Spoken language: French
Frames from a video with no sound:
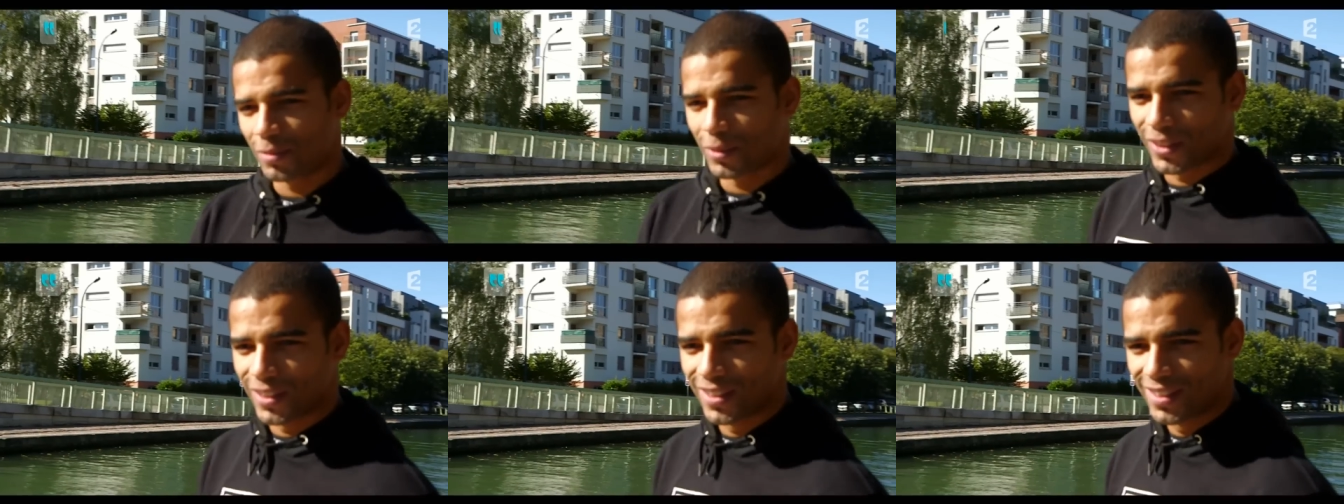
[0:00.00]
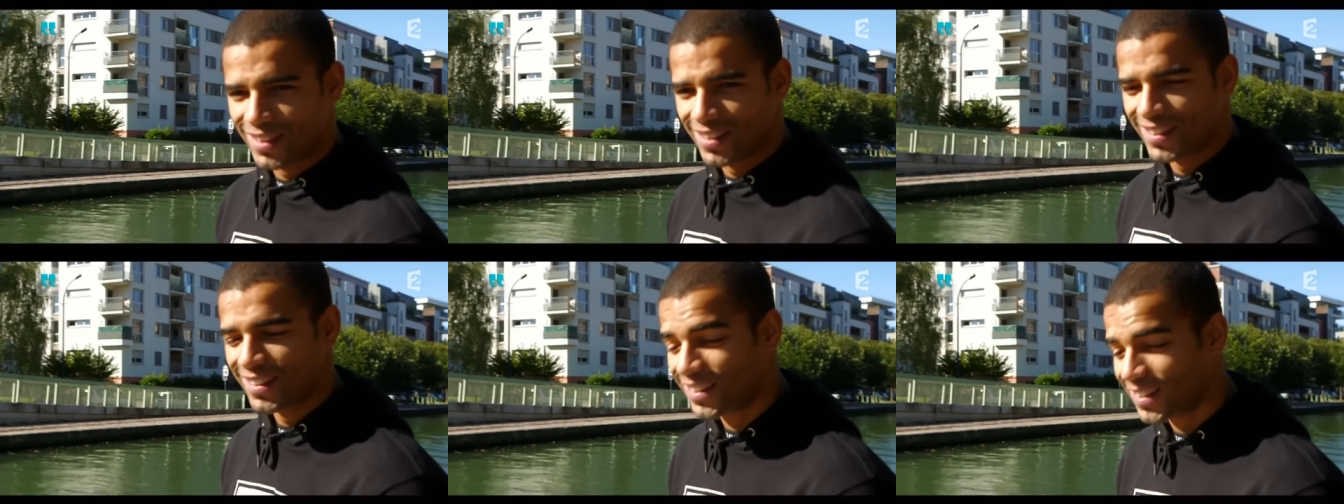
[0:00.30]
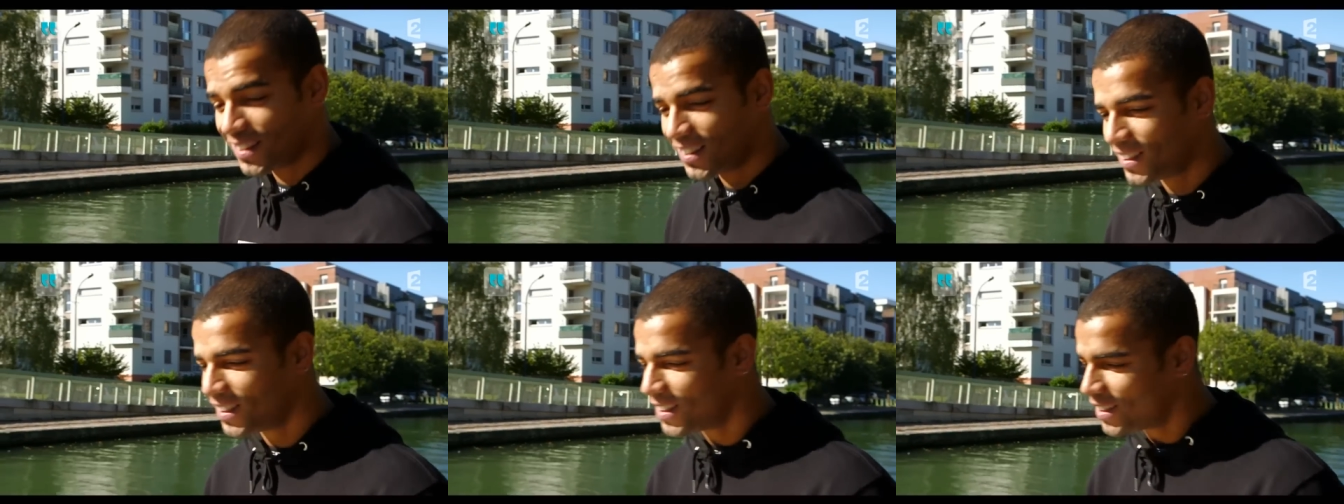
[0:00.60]
moi
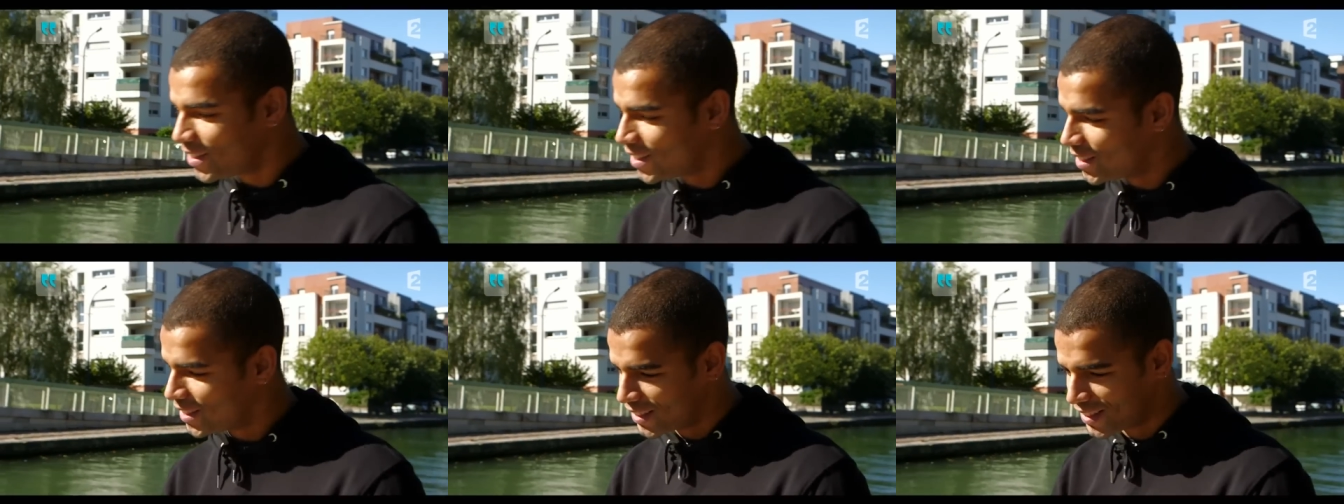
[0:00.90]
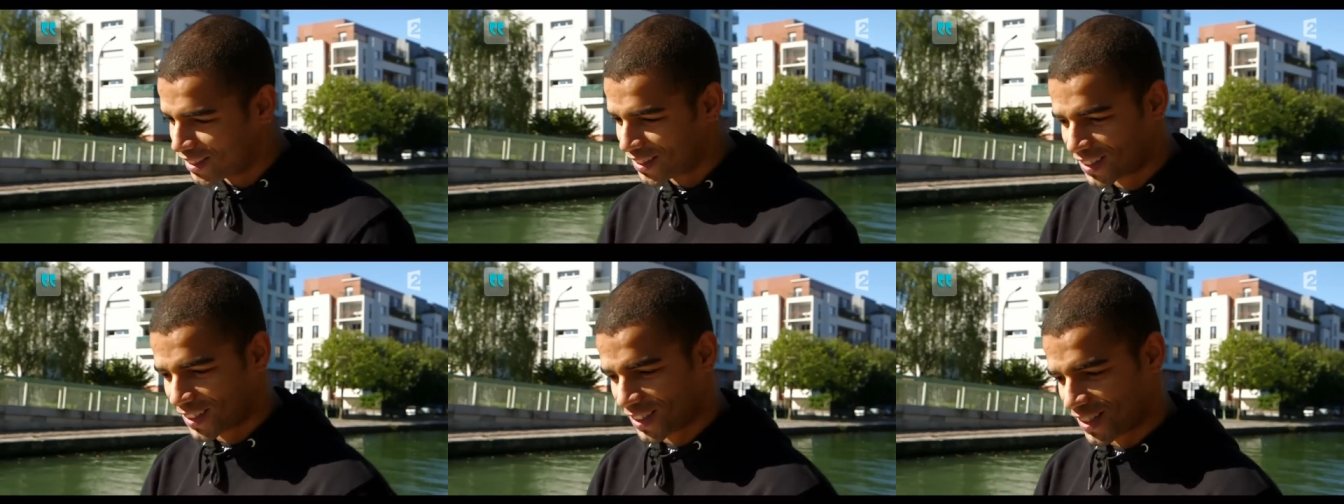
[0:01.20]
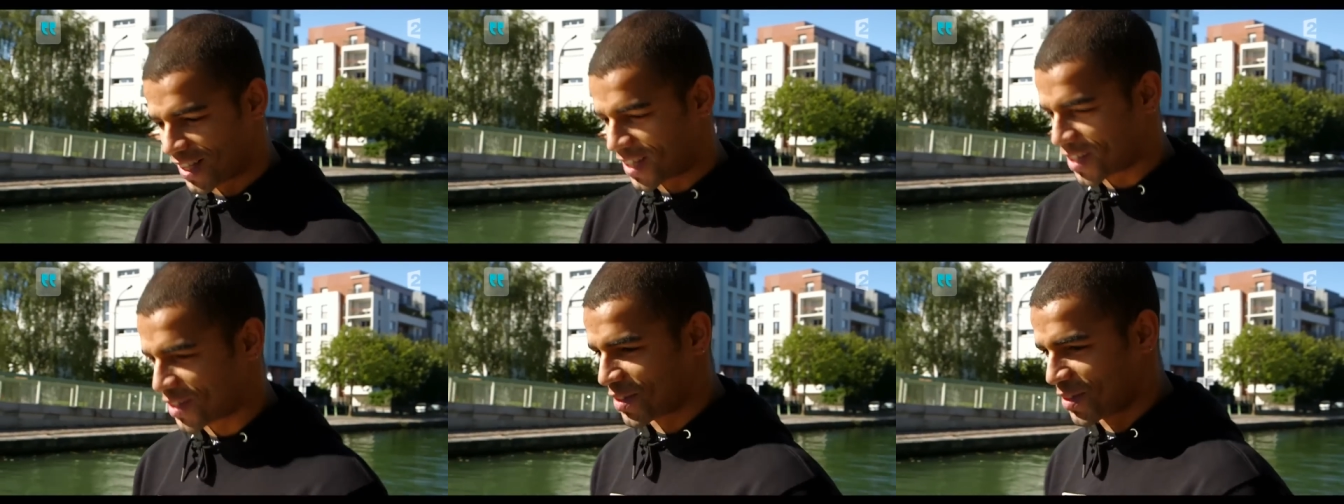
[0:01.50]

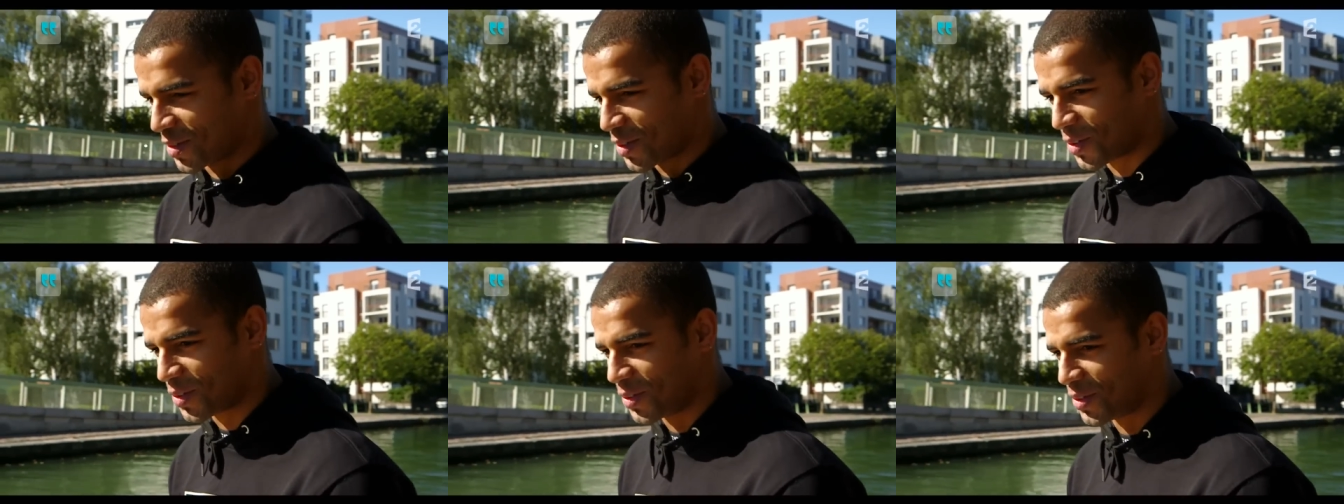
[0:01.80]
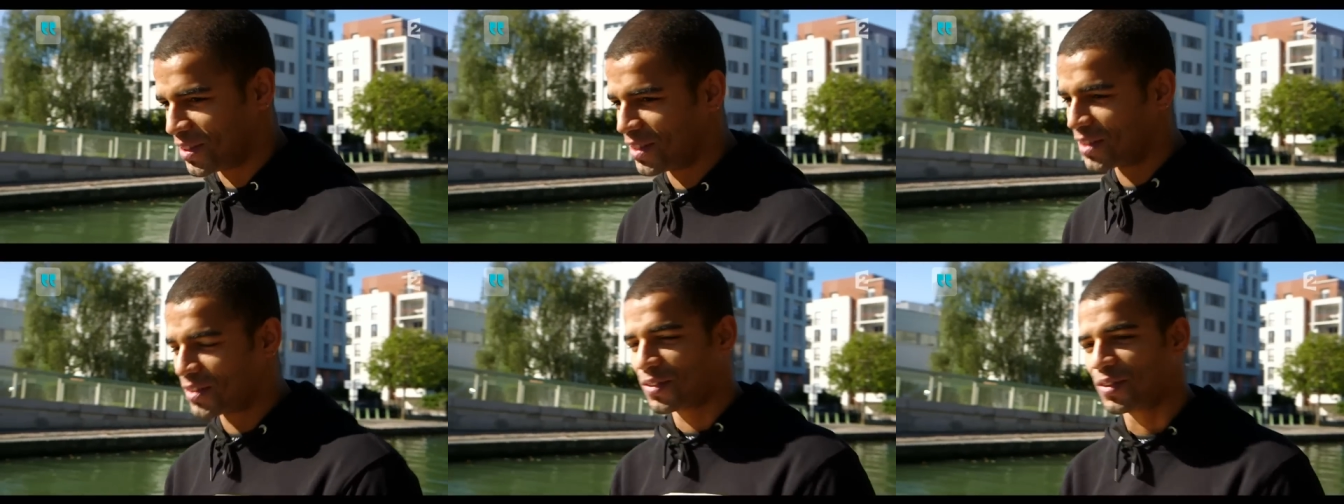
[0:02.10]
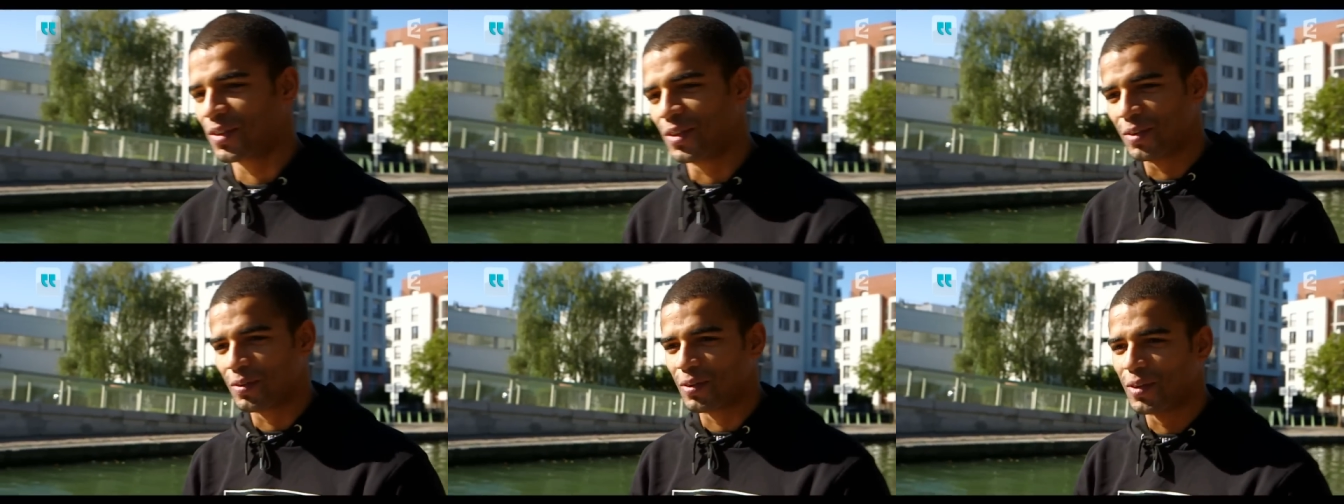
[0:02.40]
ah, j'en ai aucune idée,
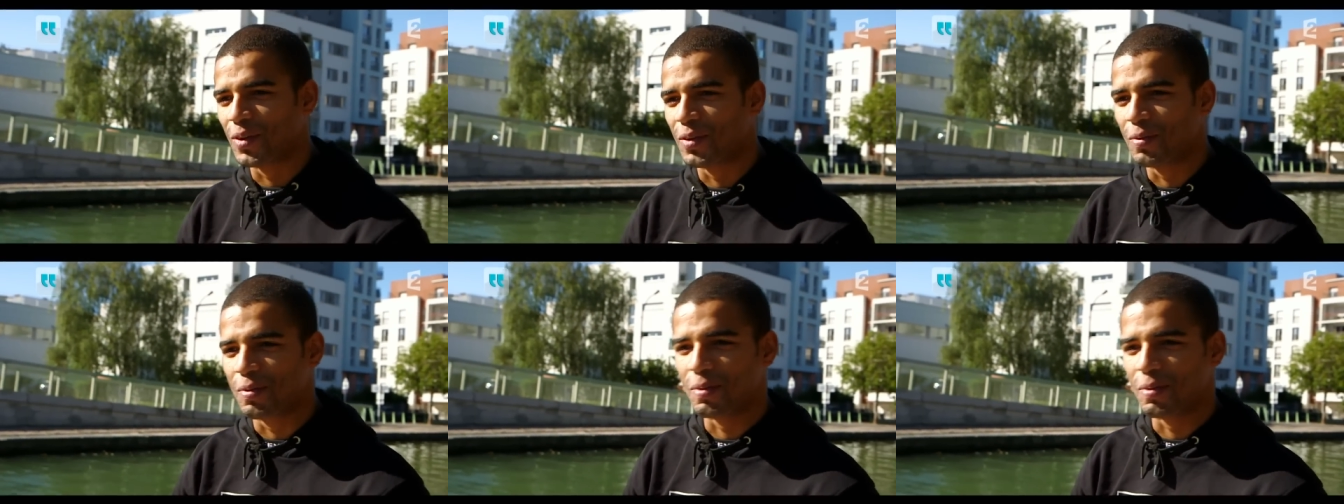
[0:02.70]
faut le demander au